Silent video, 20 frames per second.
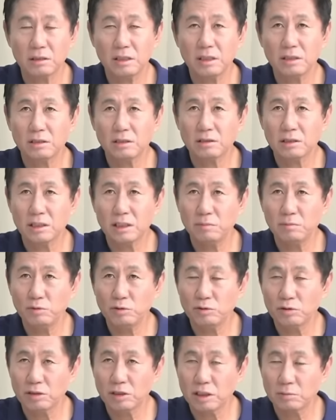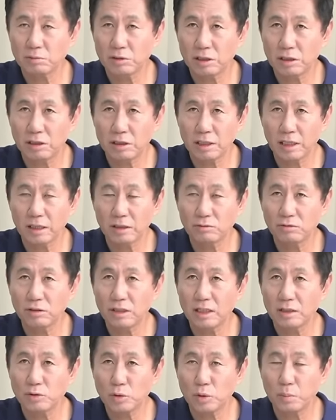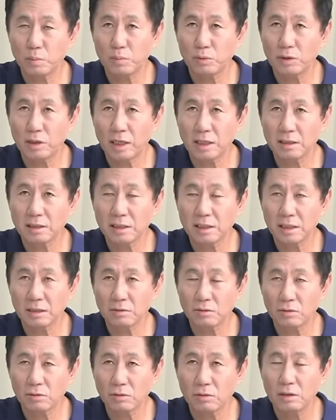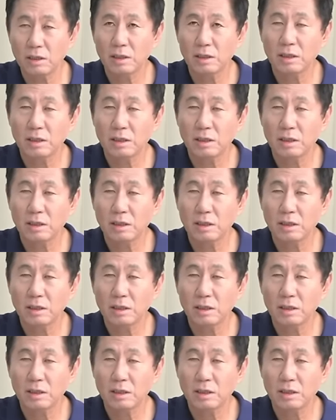2016년 17년에 우리의 촛불 항쟁으로